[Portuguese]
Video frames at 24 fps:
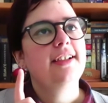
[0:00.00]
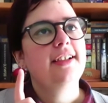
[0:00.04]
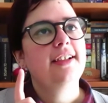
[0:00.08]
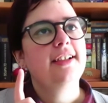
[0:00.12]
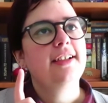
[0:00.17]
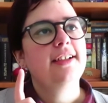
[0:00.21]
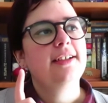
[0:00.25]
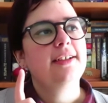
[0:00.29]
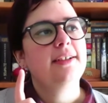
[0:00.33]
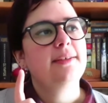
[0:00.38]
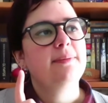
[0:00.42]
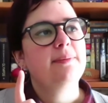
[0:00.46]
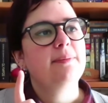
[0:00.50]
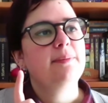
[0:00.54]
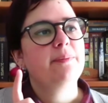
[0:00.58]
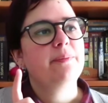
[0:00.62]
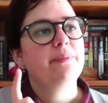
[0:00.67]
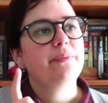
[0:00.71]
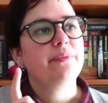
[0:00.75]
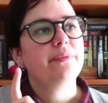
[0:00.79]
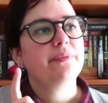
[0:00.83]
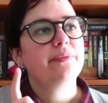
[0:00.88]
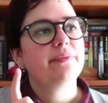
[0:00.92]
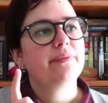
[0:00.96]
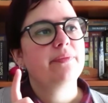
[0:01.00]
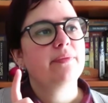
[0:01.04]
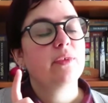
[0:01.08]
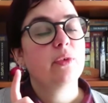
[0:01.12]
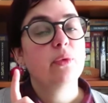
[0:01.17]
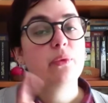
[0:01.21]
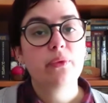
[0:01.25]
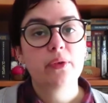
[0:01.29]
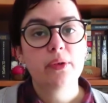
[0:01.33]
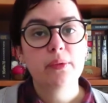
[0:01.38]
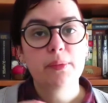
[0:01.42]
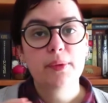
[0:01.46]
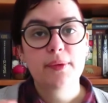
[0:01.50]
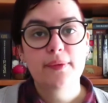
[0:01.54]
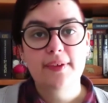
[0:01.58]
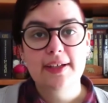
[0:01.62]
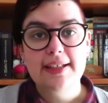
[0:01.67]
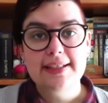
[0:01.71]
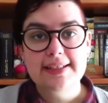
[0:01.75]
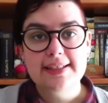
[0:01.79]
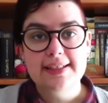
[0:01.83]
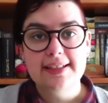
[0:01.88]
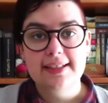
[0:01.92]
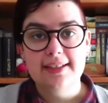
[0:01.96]
um de um filme que
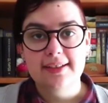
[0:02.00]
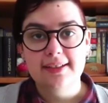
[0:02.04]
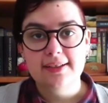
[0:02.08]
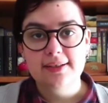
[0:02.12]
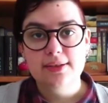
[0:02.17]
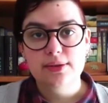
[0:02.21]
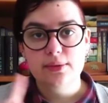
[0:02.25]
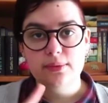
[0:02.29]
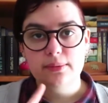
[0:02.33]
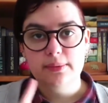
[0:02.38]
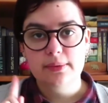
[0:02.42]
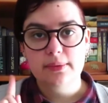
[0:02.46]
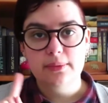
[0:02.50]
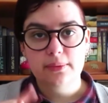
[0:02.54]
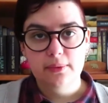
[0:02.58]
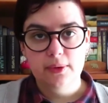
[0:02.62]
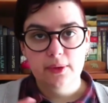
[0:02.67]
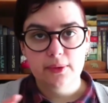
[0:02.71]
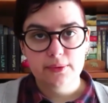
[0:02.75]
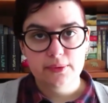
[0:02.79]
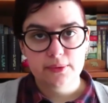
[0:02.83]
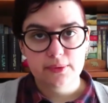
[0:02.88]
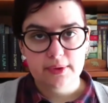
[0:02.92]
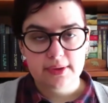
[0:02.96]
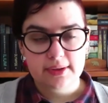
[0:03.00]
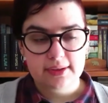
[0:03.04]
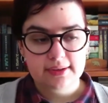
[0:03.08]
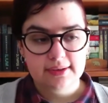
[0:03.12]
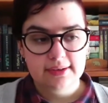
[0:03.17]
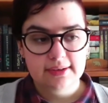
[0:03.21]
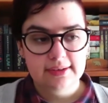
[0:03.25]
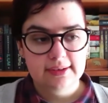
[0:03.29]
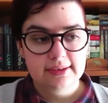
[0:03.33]
vai sair sobre o autor.